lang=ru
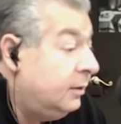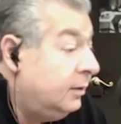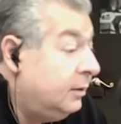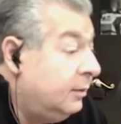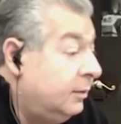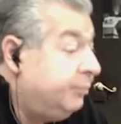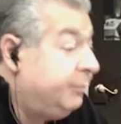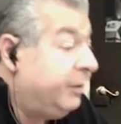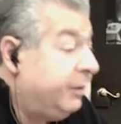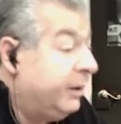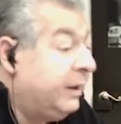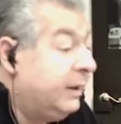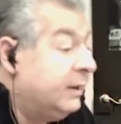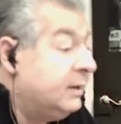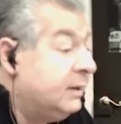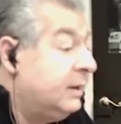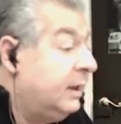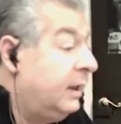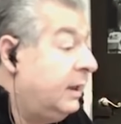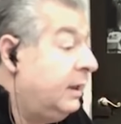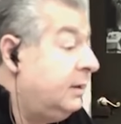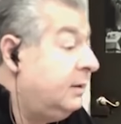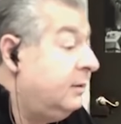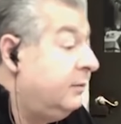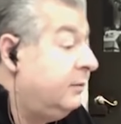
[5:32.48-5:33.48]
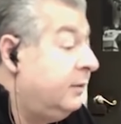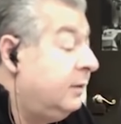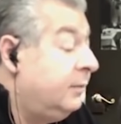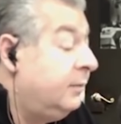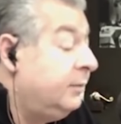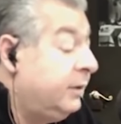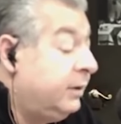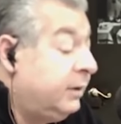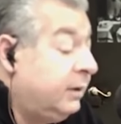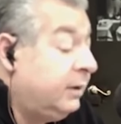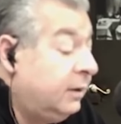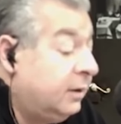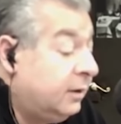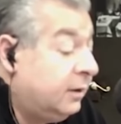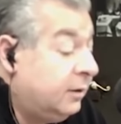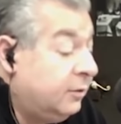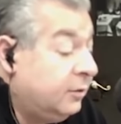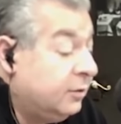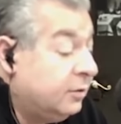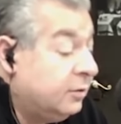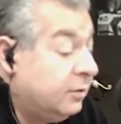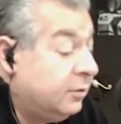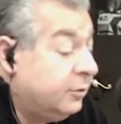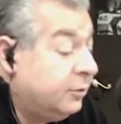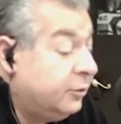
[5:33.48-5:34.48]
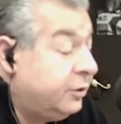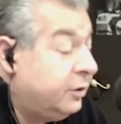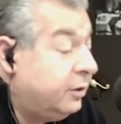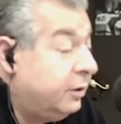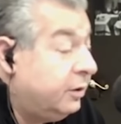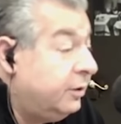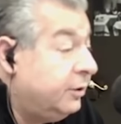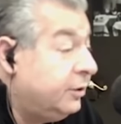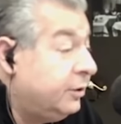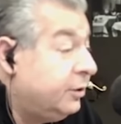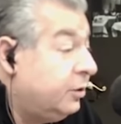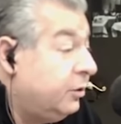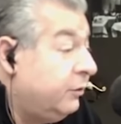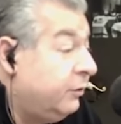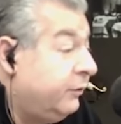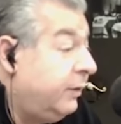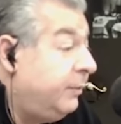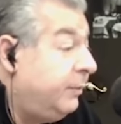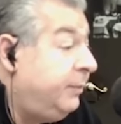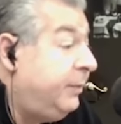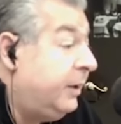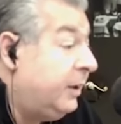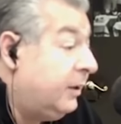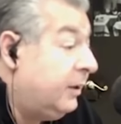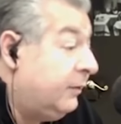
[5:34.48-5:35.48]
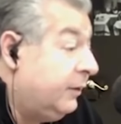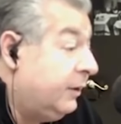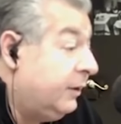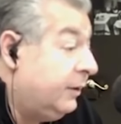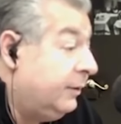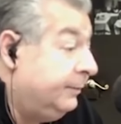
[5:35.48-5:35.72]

показать вам, дорогие радиослушатели, что, во-первых,